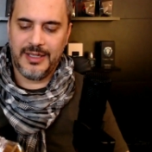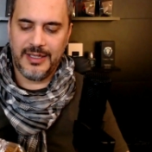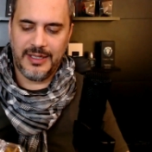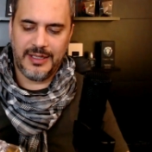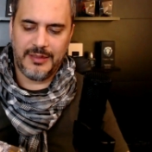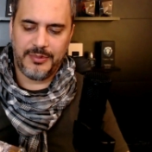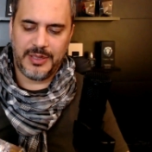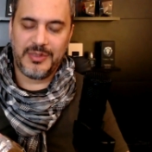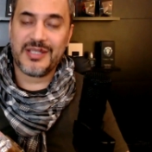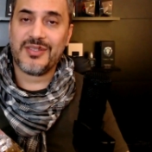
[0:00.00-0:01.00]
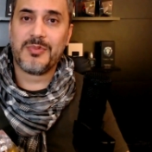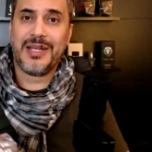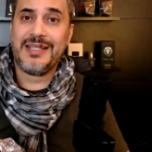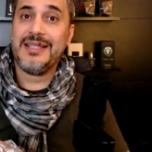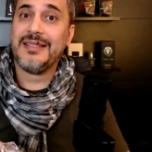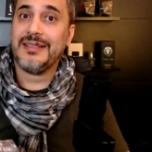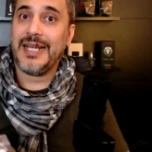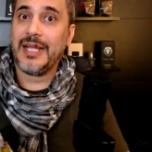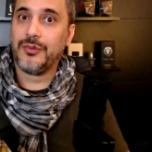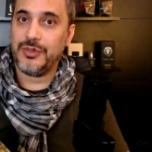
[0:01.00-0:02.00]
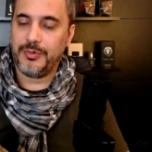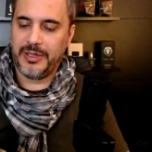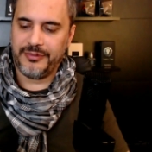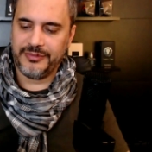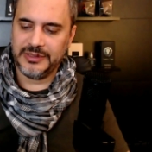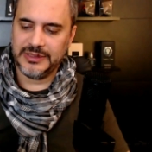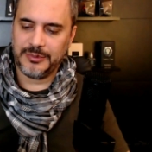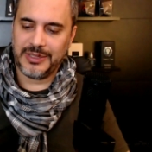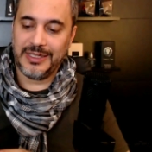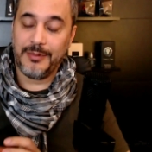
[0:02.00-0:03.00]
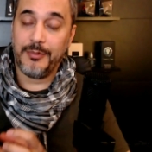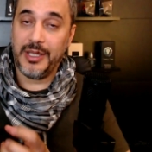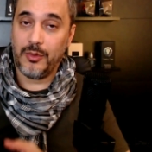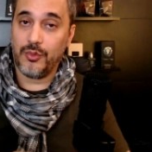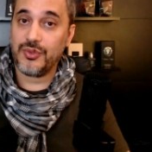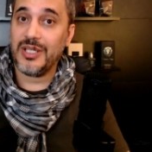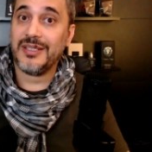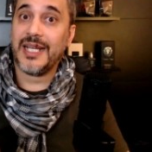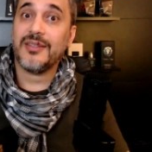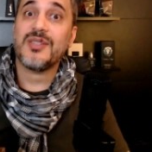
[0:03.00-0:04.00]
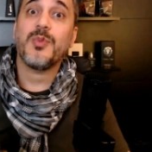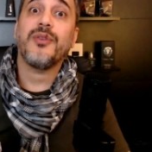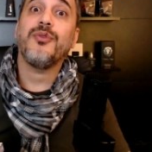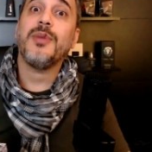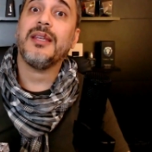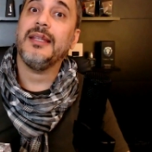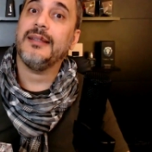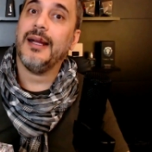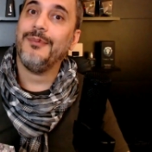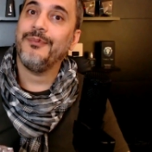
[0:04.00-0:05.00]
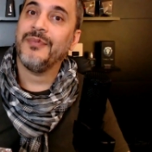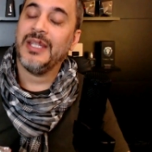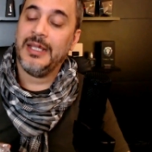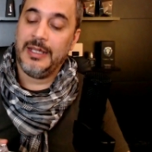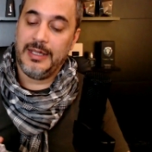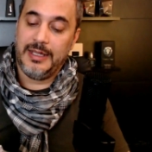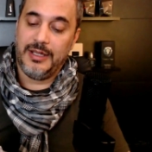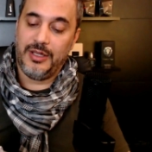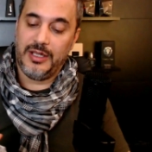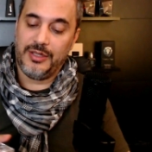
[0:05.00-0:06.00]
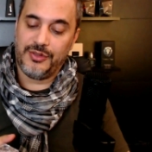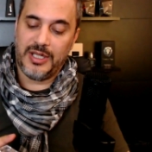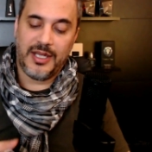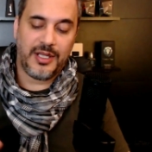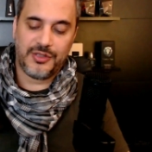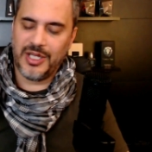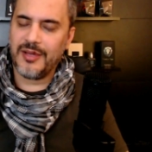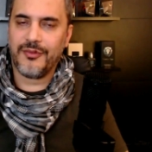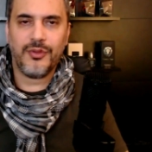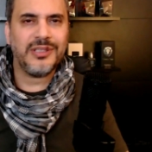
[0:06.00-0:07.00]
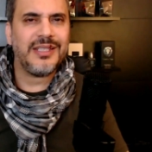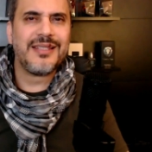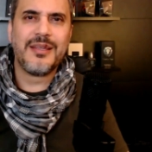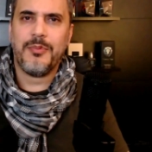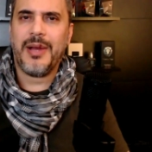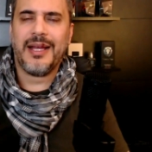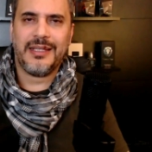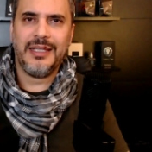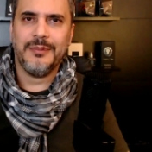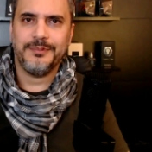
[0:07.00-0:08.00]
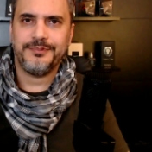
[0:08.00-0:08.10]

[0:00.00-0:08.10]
é, para mim às vezes parece extrato de parfum, né? Porque ele é bem concentrado esse perfume aqui, tá? É, já, já vou antecipar aqui,